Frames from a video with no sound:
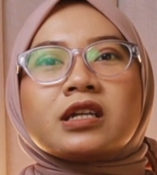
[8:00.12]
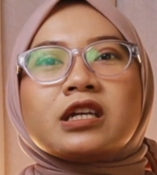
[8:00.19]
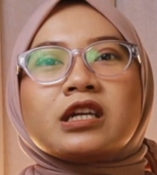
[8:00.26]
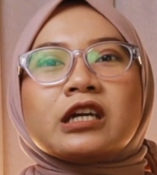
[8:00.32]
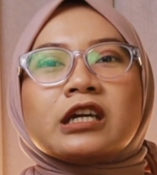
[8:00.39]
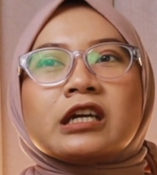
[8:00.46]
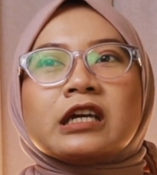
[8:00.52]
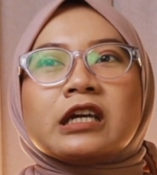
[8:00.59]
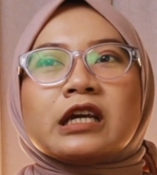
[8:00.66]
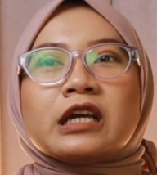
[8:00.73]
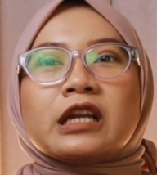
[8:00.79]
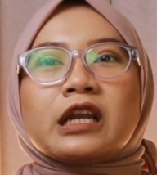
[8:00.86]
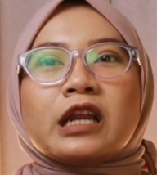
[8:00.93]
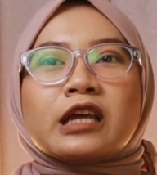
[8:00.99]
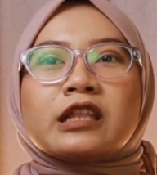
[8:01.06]
di
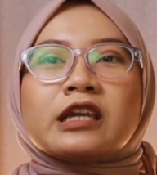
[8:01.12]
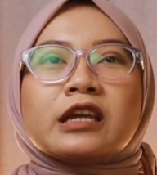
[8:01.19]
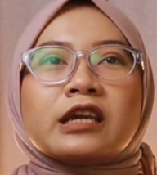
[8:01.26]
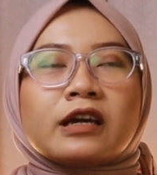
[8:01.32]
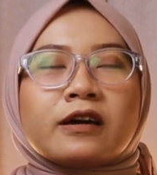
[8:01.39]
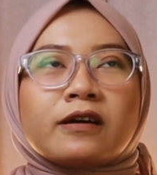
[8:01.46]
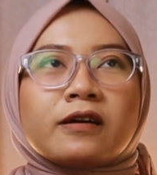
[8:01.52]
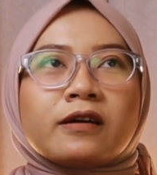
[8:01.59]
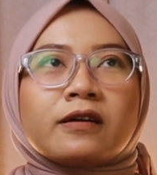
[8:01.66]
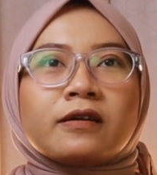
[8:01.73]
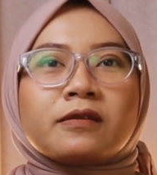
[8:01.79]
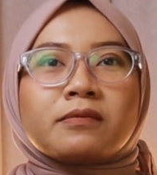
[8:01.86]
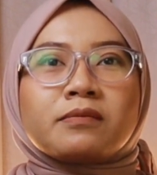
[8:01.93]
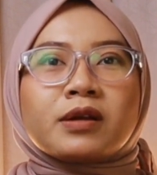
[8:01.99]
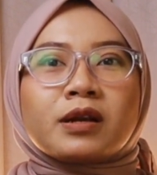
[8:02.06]
lighting yang
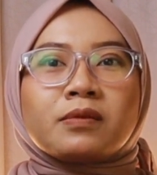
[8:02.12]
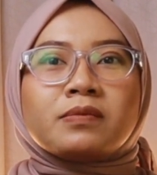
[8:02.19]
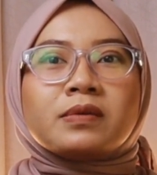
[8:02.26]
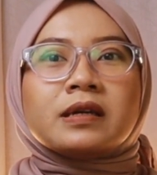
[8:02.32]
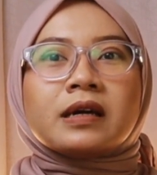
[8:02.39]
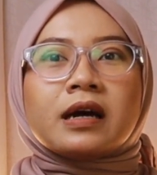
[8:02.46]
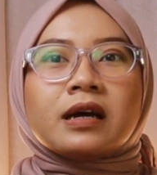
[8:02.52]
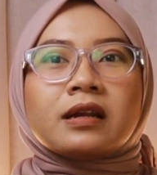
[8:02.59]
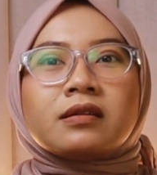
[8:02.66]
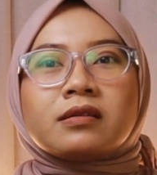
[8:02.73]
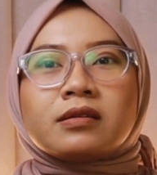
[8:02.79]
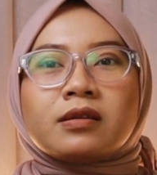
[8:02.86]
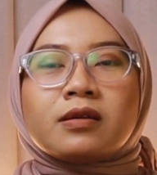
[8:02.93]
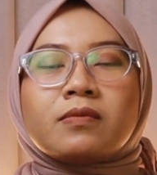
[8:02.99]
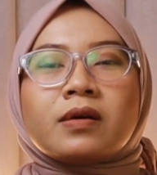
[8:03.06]

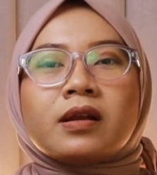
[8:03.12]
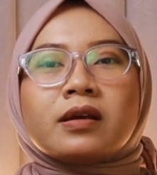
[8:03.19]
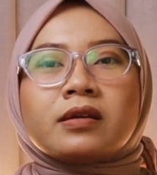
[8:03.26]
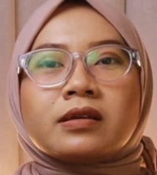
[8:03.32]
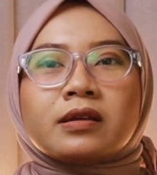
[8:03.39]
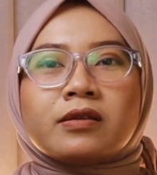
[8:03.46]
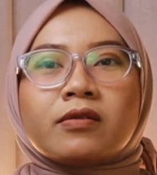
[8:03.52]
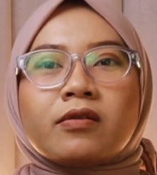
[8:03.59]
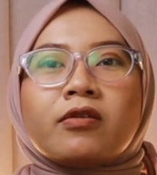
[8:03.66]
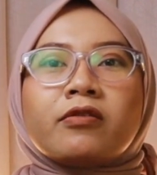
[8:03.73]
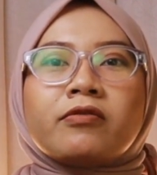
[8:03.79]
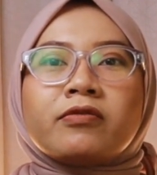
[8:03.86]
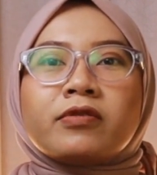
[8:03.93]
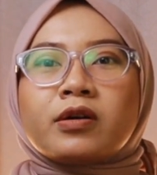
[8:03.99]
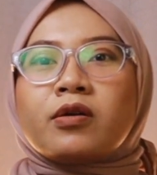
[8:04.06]
berlebihan dia malah jadi
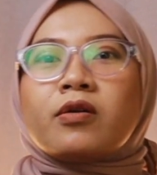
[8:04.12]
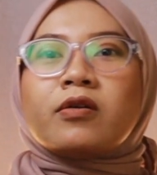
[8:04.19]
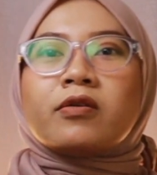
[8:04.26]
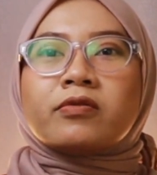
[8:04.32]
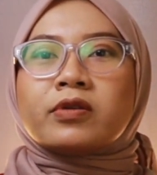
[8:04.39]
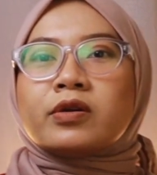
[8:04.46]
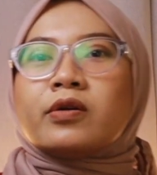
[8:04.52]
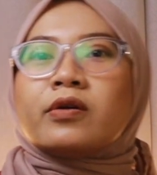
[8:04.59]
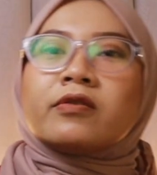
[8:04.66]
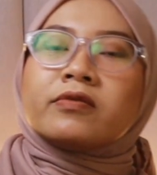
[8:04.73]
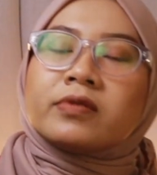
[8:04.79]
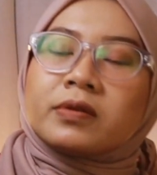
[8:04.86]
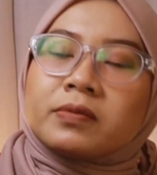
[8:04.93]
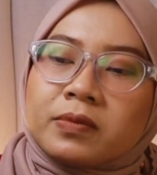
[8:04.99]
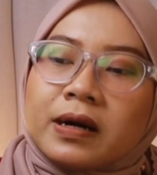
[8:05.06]
over over
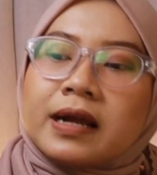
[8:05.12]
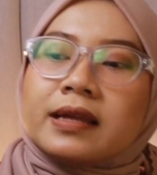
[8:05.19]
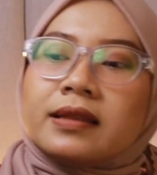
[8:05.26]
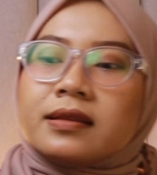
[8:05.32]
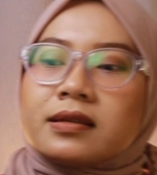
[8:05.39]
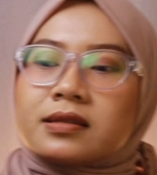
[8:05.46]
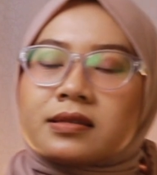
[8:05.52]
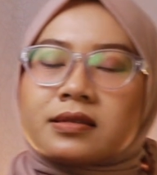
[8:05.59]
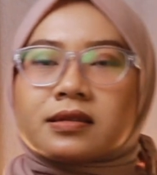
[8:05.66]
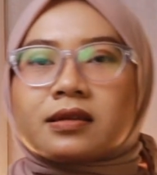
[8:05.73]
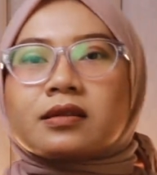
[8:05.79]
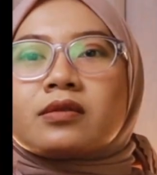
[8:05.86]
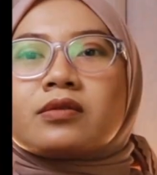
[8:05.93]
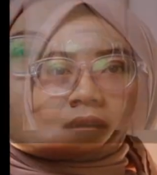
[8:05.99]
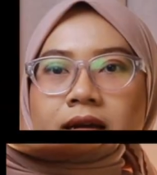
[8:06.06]
over brightness
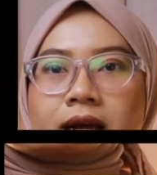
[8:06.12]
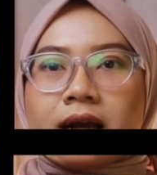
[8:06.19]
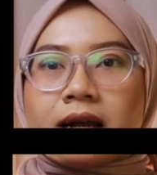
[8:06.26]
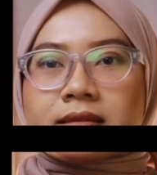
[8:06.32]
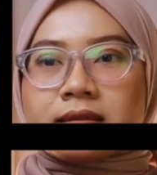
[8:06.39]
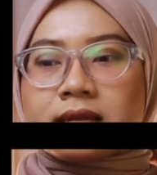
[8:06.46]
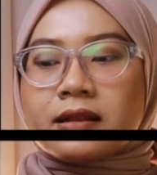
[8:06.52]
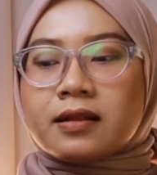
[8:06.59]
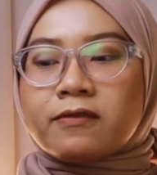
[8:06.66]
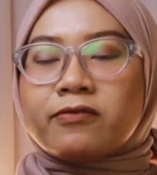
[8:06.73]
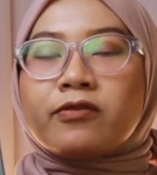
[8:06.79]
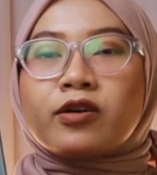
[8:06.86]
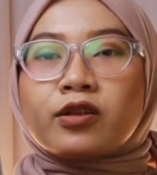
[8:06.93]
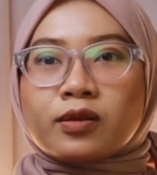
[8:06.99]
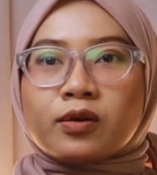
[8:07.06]
gitu hasil
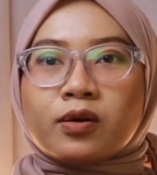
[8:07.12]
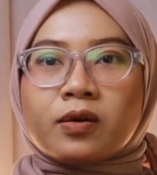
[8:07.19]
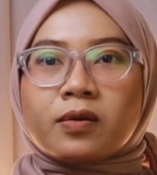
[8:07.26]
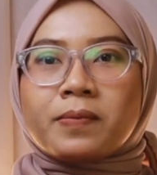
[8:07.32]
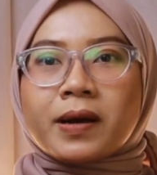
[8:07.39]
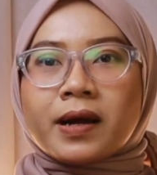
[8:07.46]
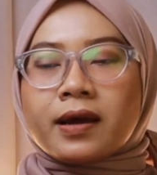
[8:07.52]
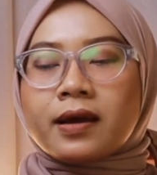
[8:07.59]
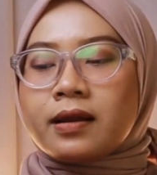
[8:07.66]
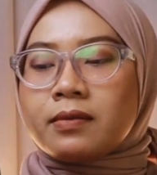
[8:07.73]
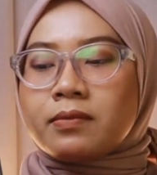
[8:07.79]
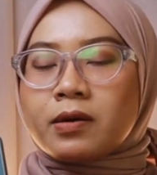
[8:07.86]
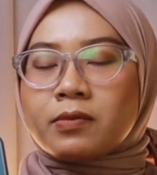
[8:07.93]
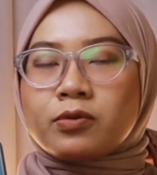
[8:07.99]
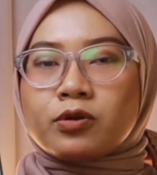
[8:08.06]
foto pakai
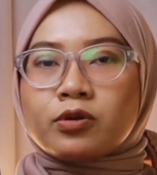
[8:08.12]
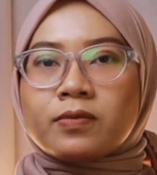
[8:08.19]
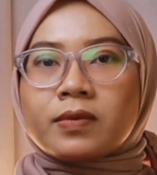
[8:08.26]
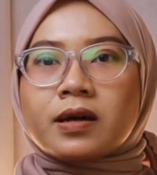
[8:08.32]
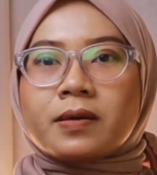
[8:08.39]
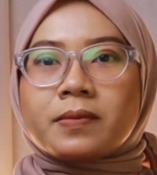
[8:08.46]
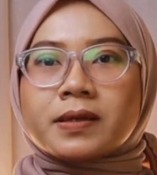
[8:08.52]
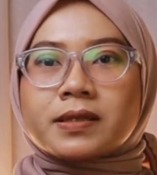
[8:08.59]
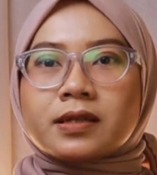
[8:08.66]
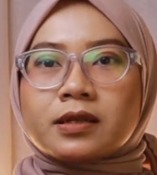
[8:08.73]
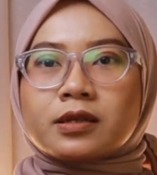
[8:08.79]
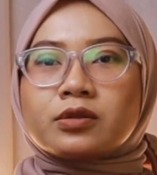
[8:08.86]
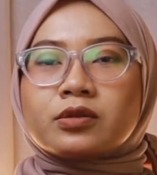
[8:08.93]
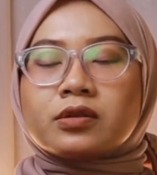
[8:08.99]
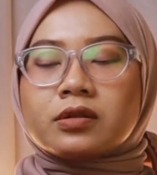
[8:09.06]
50
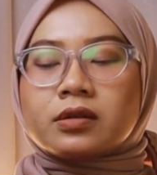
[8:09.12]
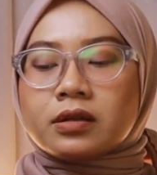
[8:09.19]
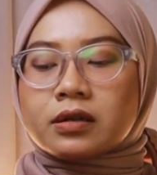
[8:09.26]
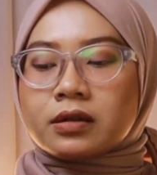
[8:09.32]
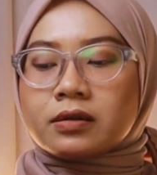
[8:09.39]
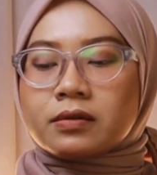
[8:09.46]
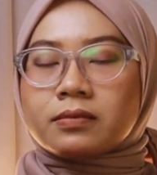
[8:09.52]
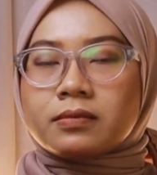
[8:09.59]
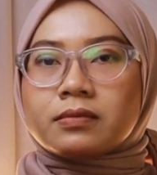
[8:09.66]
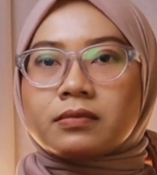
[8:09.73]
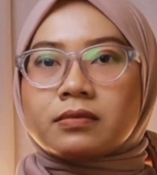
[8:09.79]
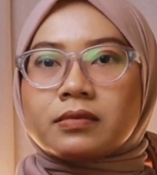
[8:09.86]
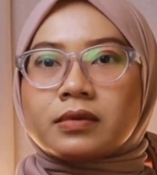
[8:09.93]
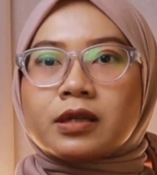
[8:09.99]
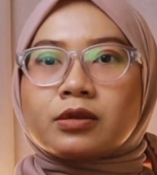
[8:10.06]
megapiksel itu
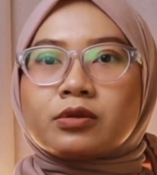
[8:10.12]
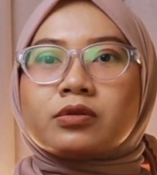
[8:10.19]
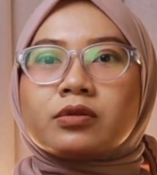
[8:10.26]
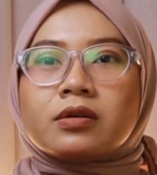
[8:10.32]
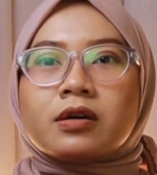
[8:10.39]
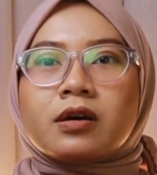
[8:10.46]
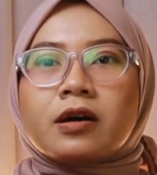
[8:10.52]
um, dia tuh